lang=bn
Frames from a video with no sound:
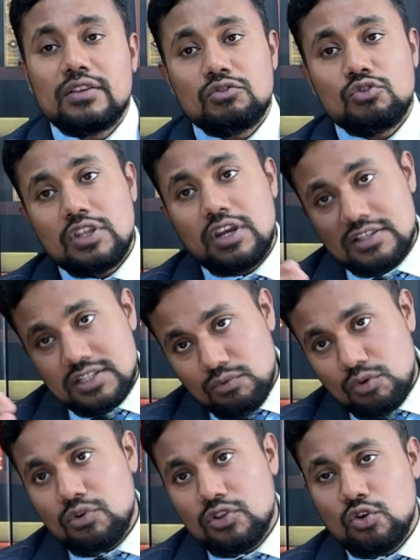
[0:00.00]
যদি
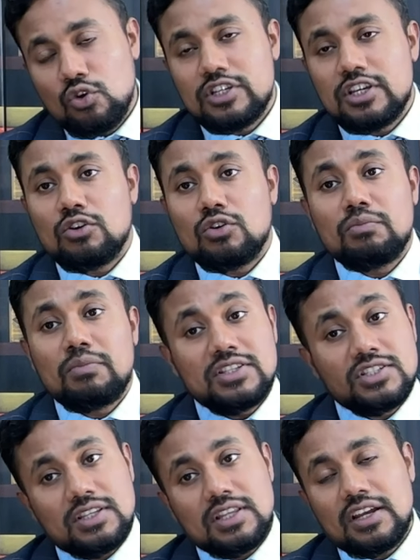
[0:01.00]
নাস্তাপট বন্ধ হয়ে যায় তখন
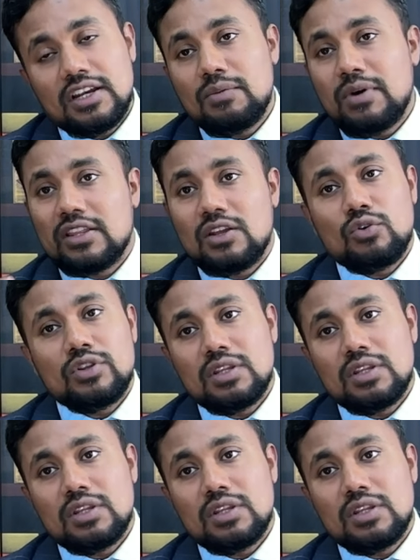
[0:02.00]
বাচ্চা থাকলে বা আদার